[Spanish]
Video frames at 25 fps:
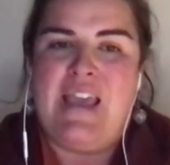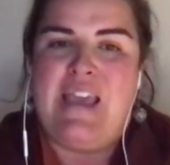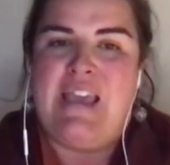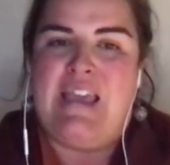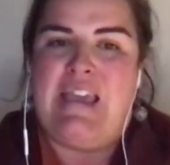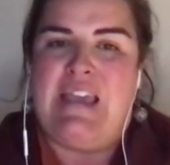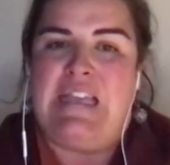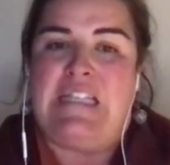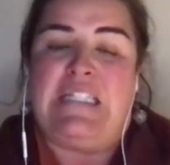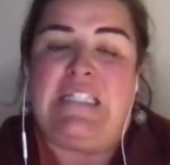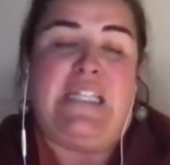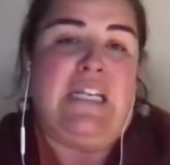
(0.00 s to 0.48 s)

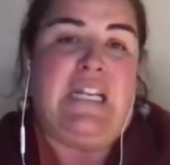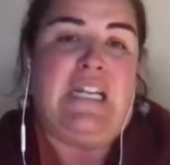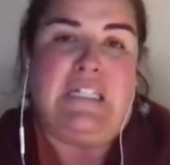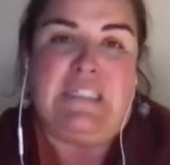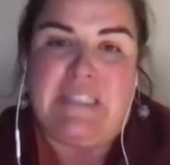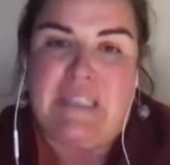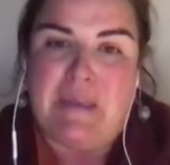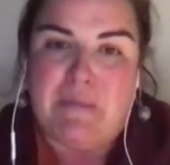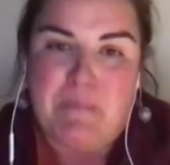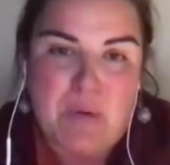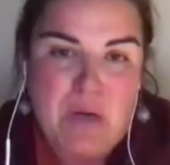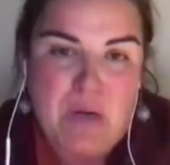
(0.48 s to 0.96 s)
Eh, sin
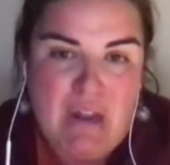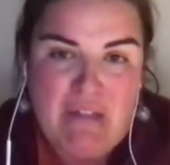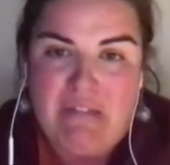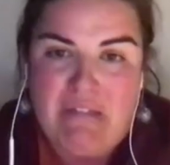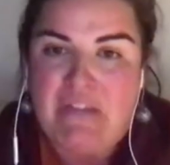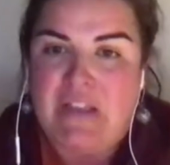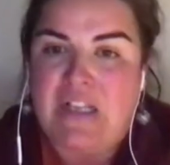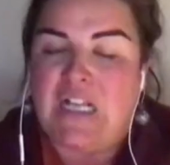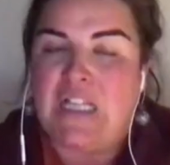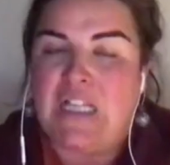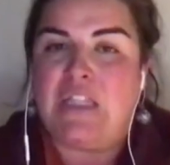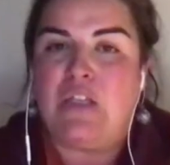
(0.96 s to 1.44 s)
el tiempo y la
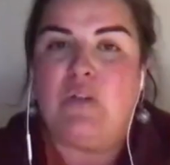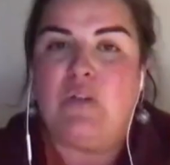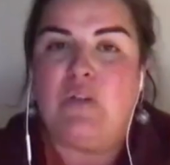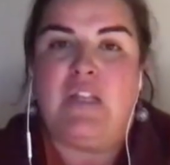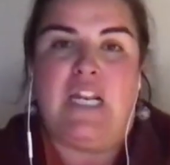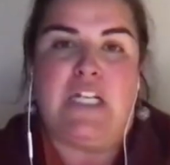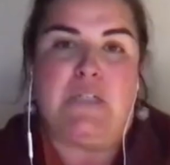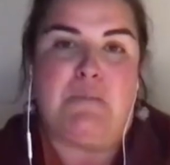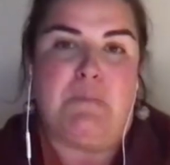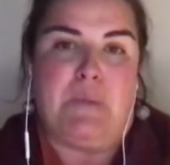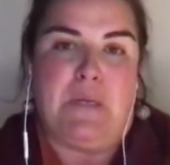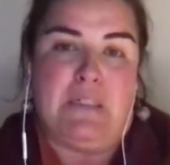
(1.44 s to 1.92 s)
dedicación
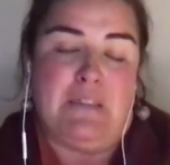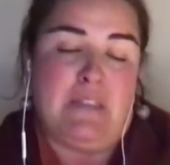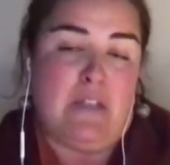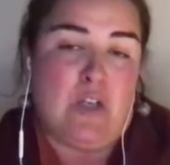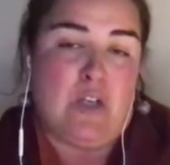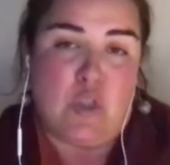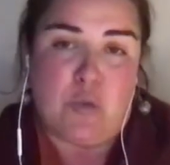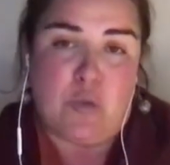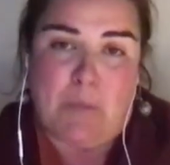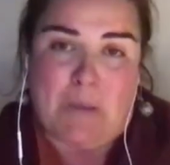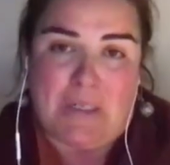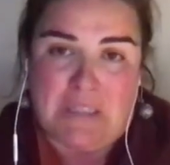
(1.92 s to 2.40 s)
las, de
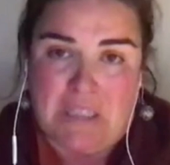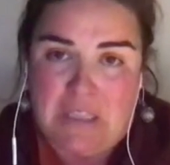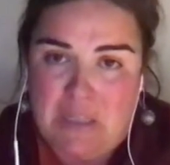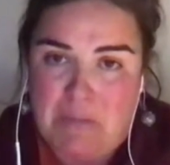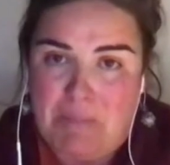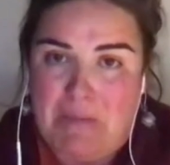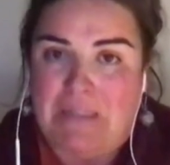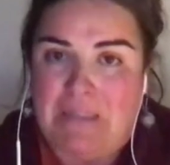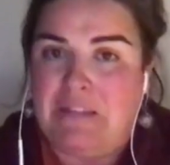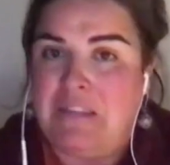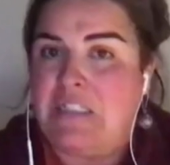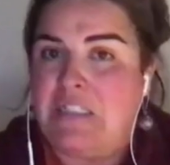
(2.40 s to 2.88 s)
los
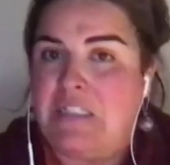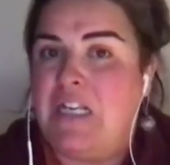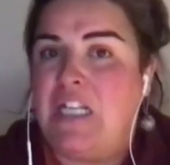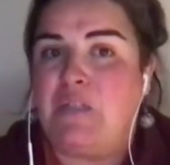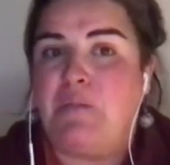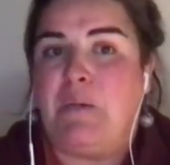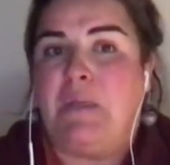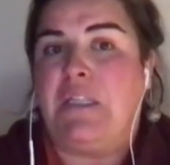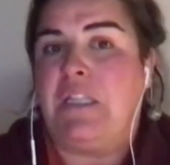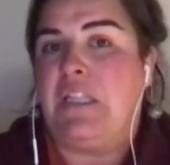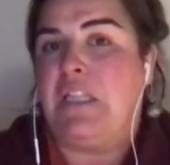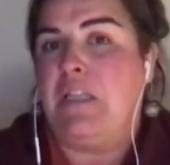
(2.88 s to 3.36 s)
participantes y
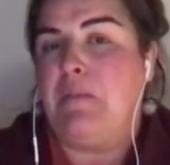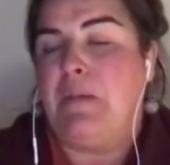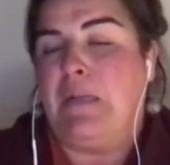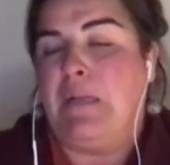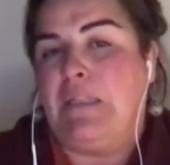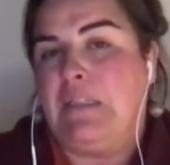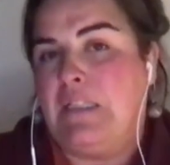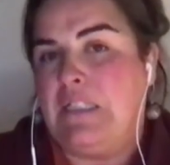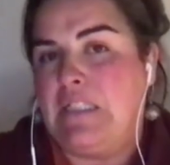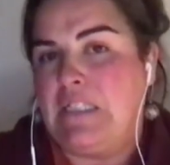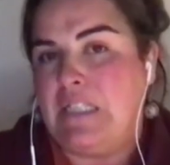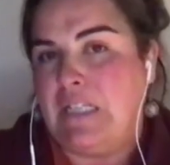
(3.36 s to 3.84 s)
las
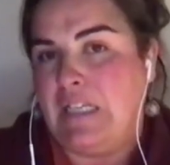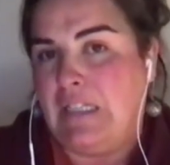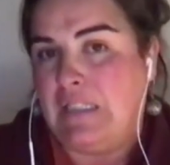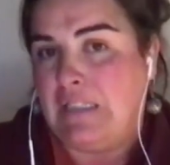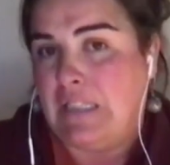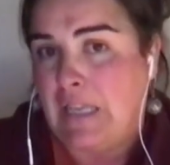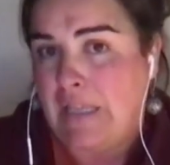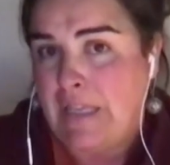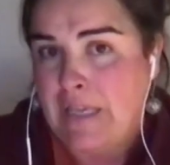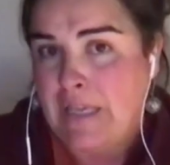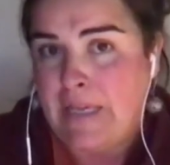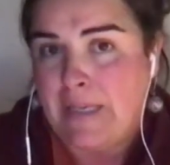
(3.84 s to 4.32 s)
participantes en el
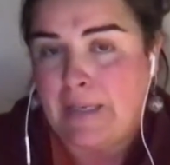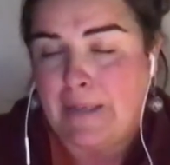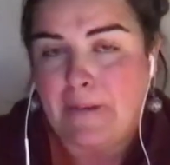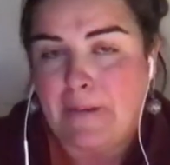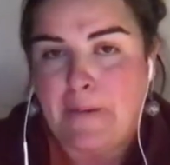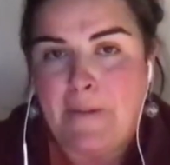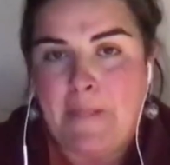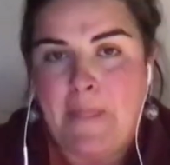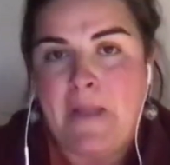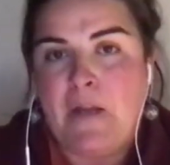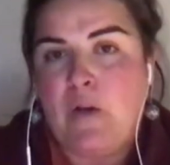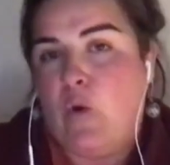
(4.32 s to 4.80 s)
taller
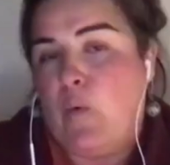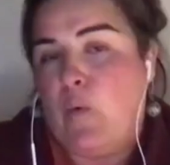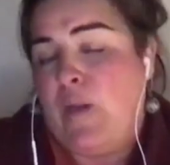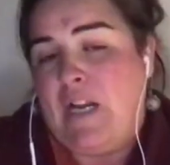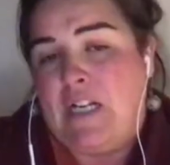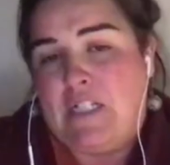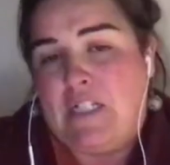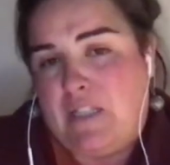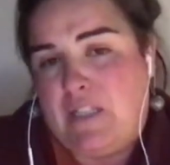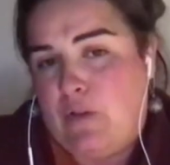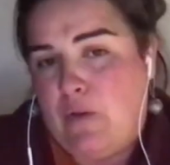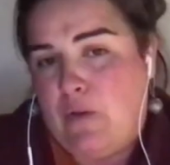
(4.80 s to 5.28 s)

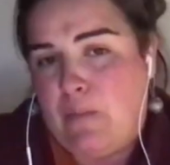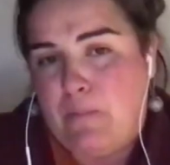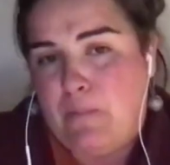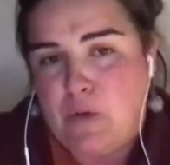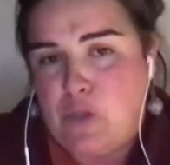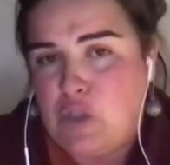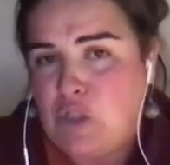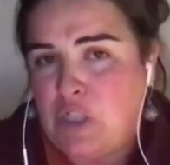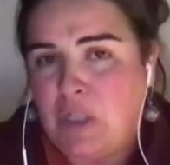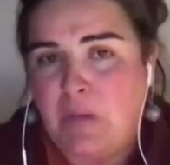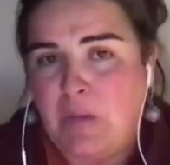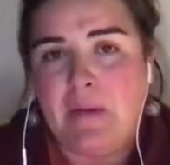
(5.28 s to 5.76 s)
hubiera sido
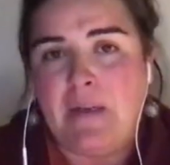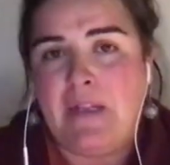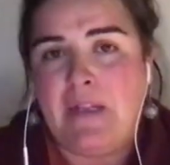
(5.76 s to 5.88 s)
imposible